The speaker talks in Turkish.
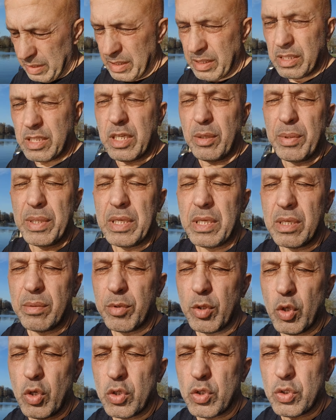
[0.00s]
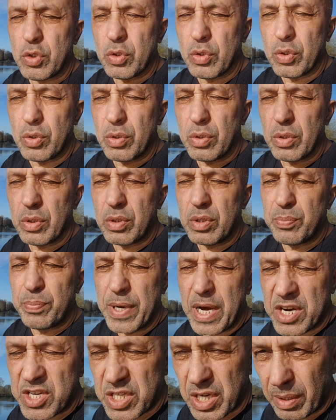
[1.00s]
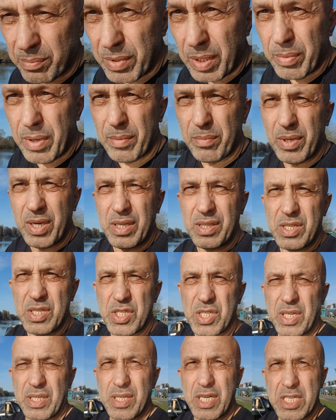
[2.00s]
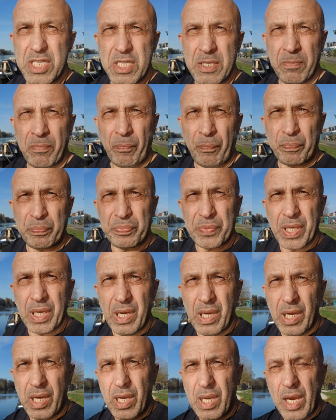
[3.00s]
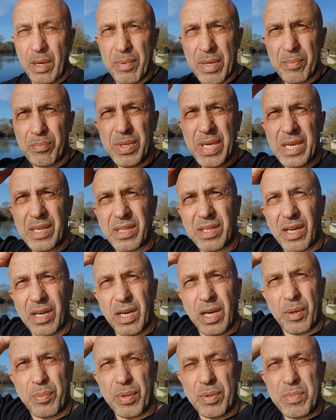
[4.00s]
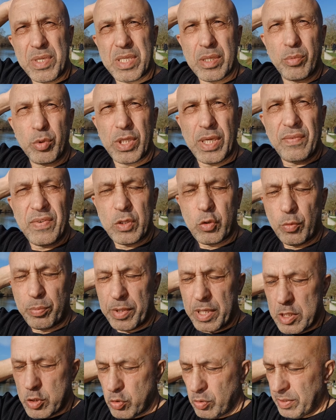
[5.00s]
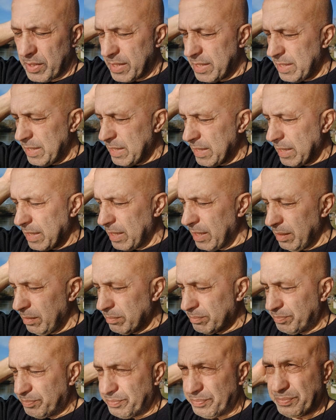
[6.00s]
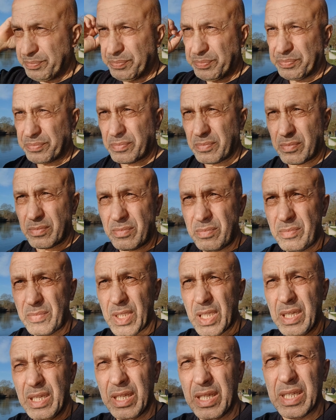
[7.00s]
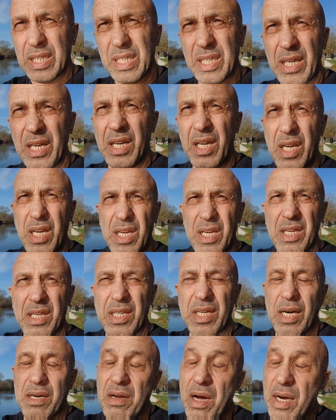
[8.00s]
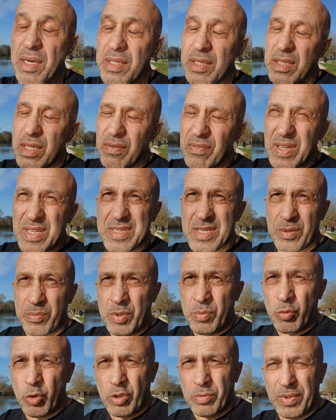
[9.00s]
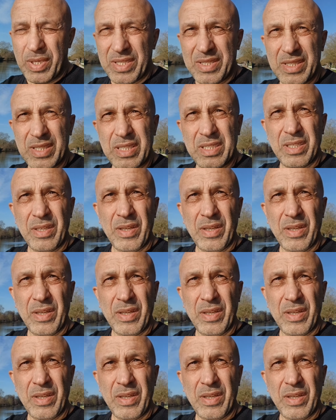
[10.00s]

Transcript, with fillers: 2024 e, e, Perşembe ben Bahattin Çağdaş. Hemen bir ek daha yapayım işte bu devlet operasyonları ile ilgili. Ee, yani hangi devletse bilmiyorum artık.